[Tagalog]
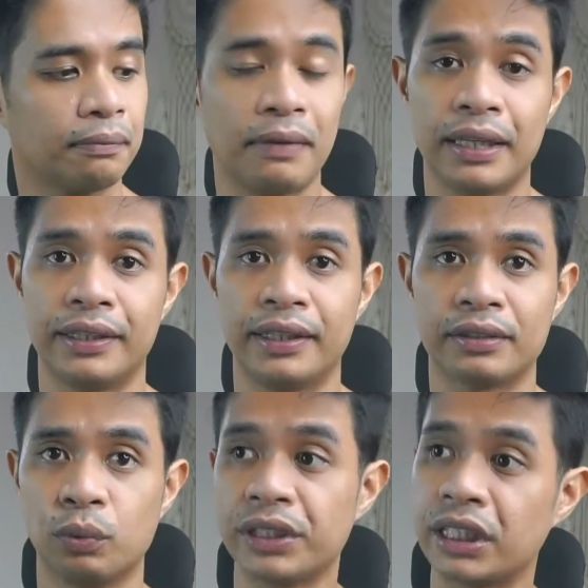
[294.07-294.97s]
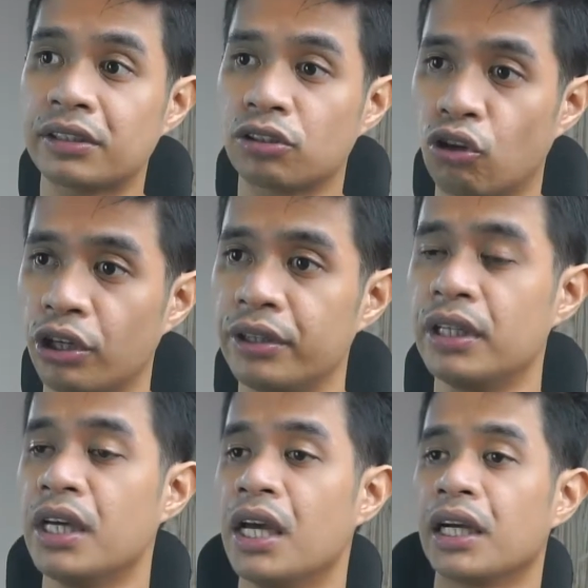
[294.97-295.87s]
madness which is good
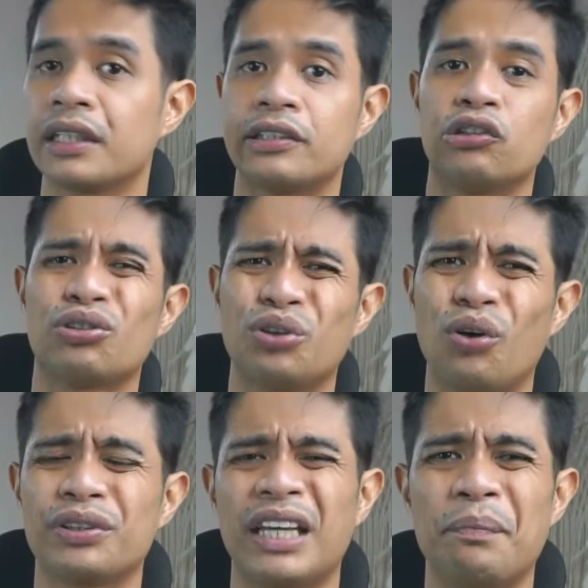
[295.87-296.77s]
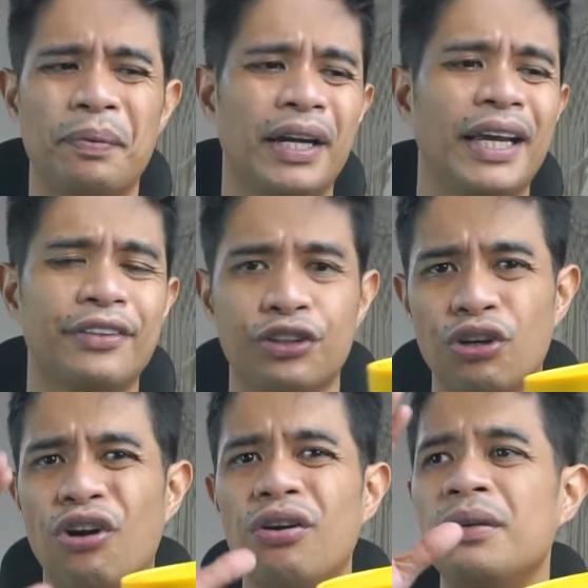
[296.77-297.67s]
kasi gusto ko separate
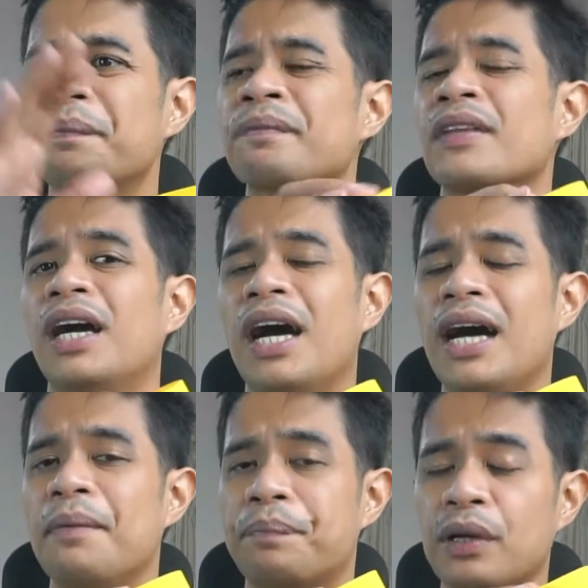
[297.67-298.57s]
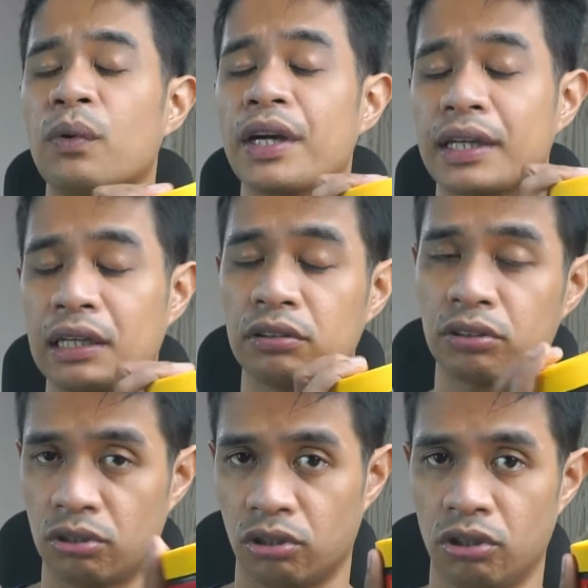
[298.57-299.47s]
yung uh, pre-workout
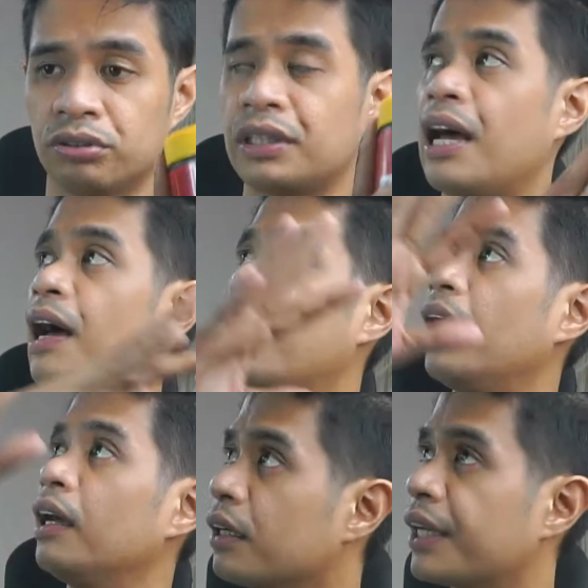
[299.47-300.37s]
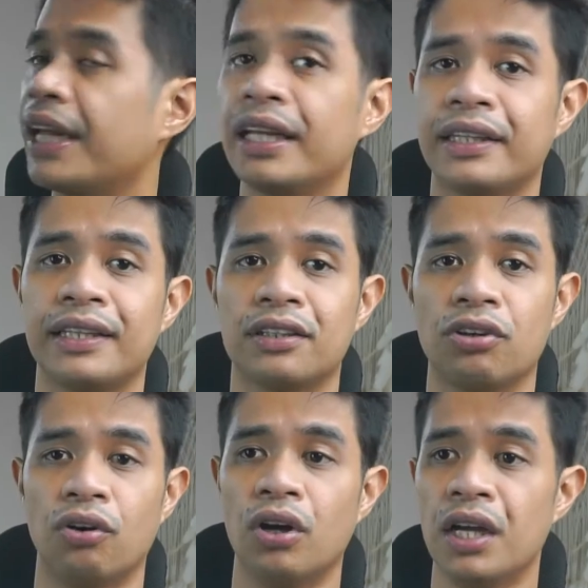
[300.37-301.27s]
ko sa creatine
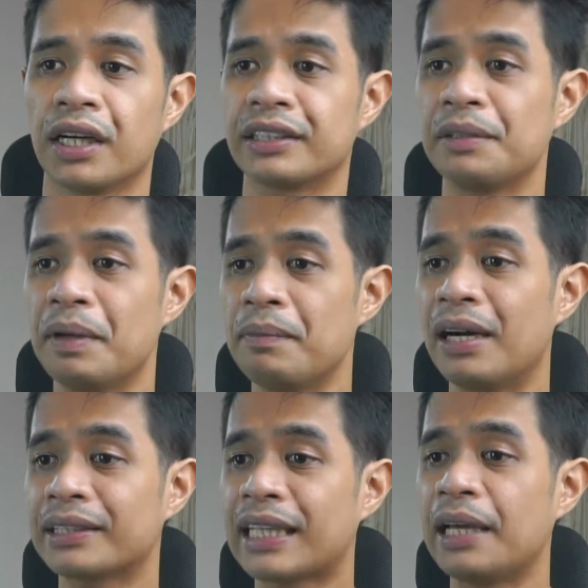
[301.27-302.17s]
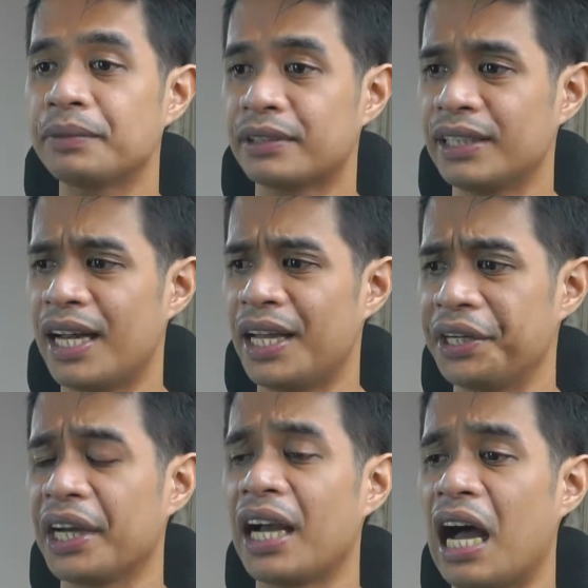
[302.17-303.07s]
ko. Kasi may mga times na
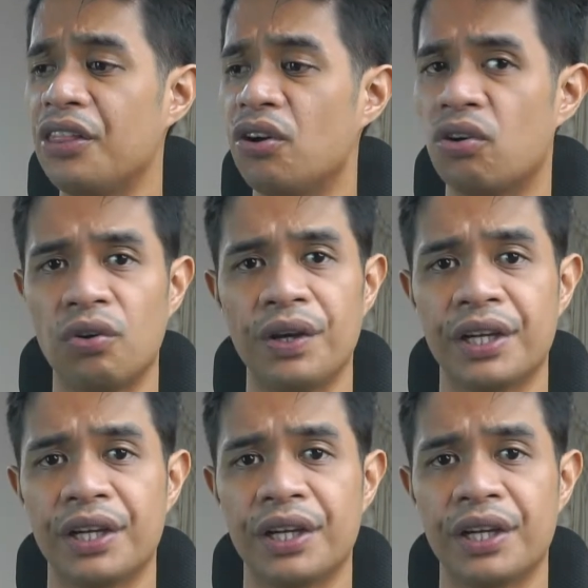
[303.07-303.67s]
nag-ano ko eh,